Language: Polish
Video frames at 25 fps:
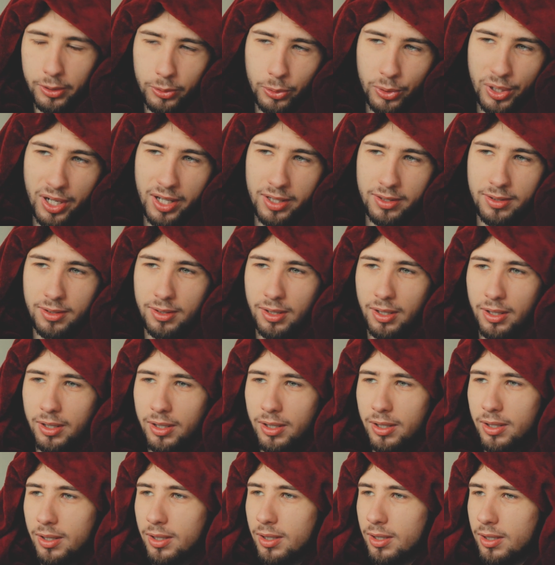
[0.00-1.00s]
Akurat
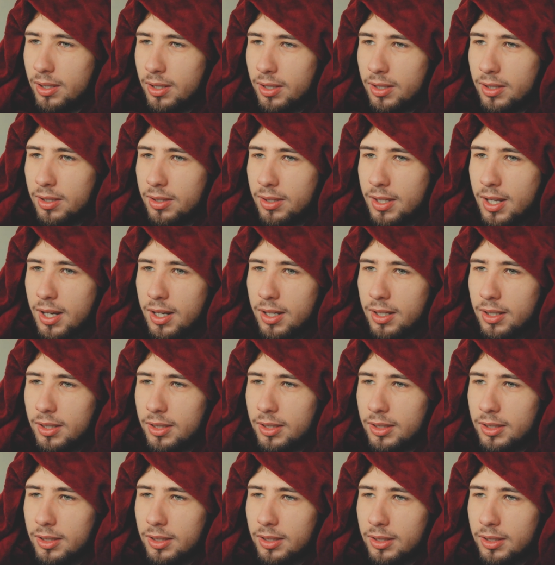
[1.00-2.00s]
Y,
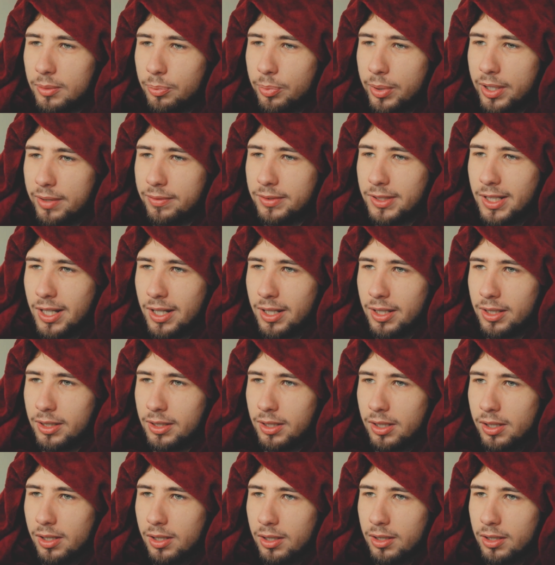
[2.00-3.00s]
na,
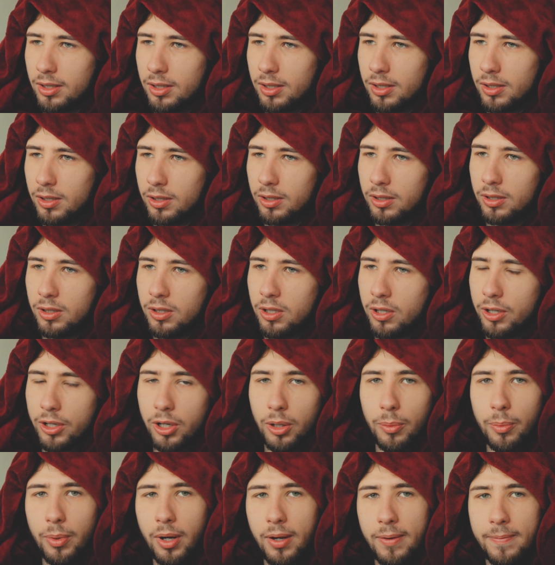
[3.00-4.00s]
prawda,
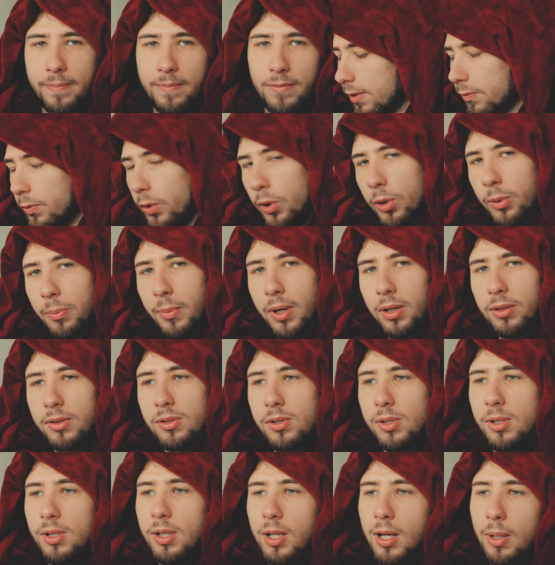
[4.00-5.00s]
chorobę. Ta forma
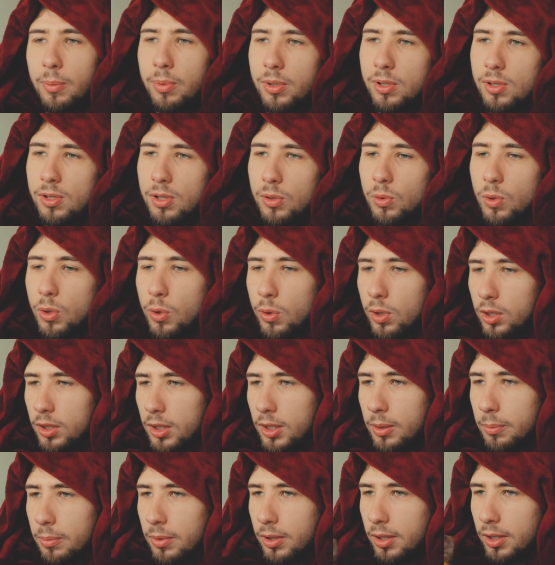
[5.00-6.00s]
odcinka będzie
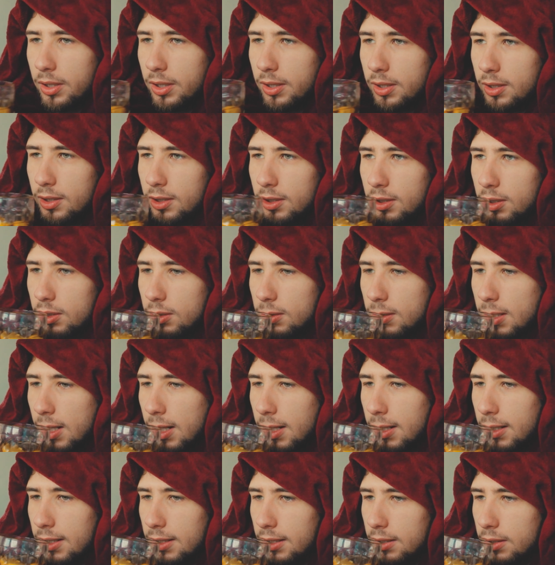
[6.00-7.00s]
ukłonem y,
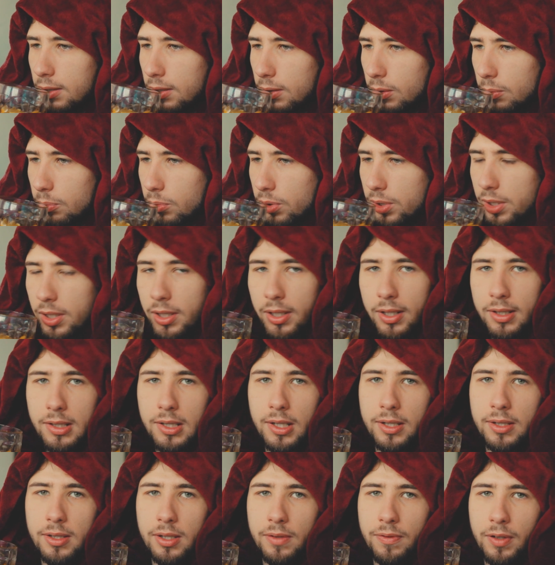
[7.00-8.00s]
dla moich
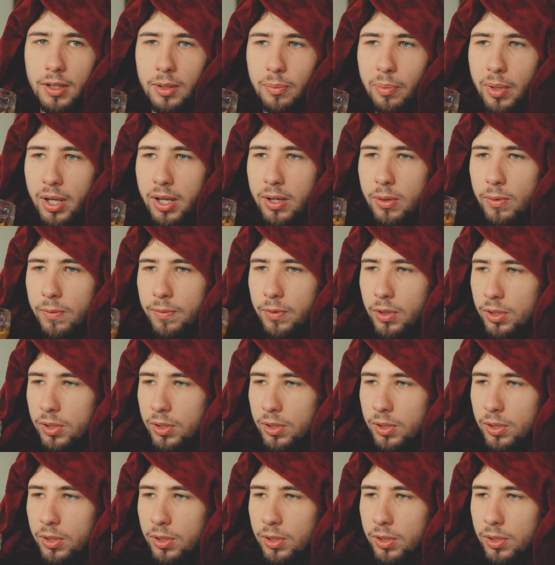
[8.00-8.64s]
recenzji fanpage'ów,